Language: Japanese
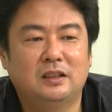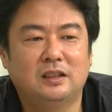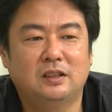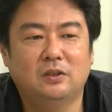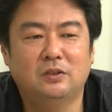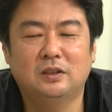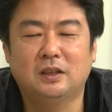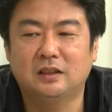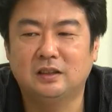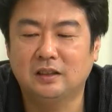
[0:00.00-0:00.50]

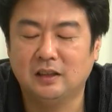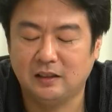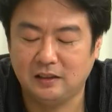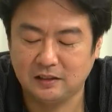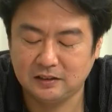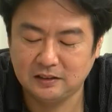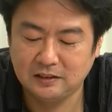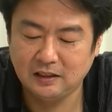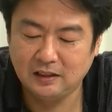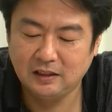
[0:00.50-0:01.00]
の木下千恵で
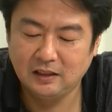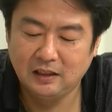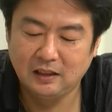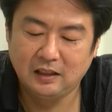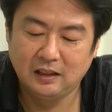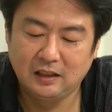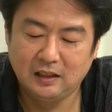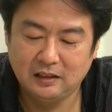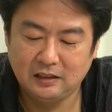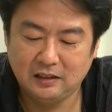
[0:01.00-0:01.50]
す。
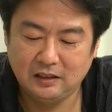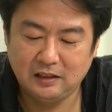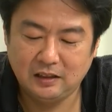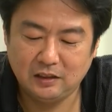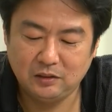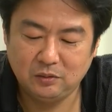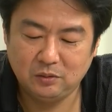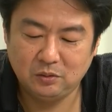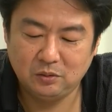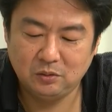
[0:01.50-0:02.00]
で
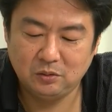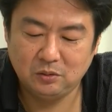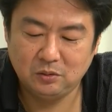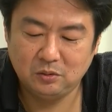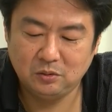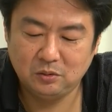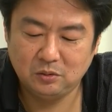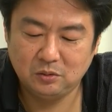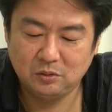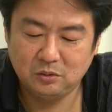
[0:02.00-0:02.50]
あ
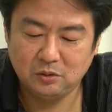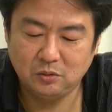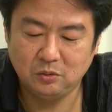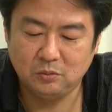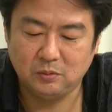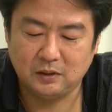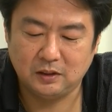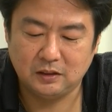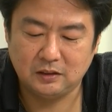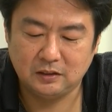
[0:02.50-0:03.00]
のー、今日
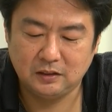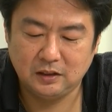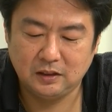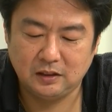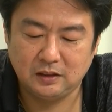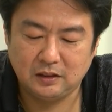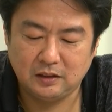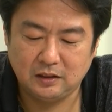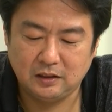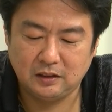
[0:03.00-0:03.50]
はです
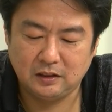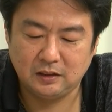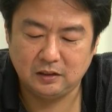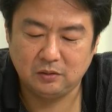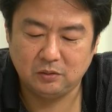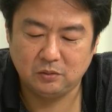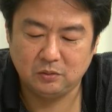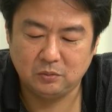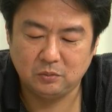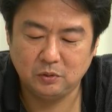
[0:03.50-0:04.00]
ね、
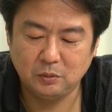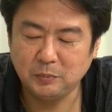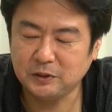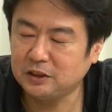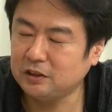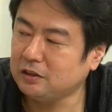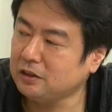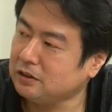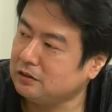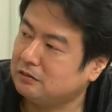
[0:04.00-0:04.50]
えーと、これも
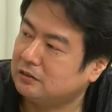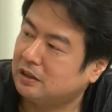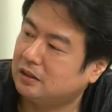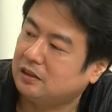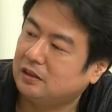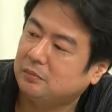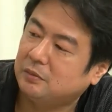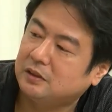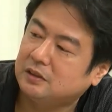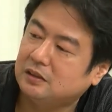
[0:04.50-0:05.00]
シリーズになっ
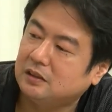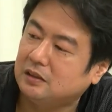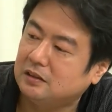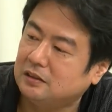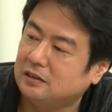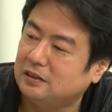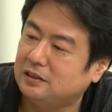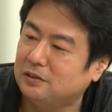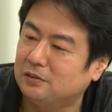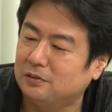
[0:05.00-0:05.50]
てます
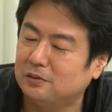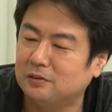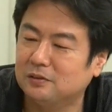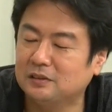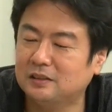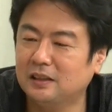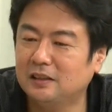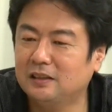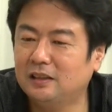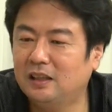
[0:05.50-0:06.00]
ね、一応
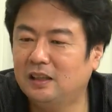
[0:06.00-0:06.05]
3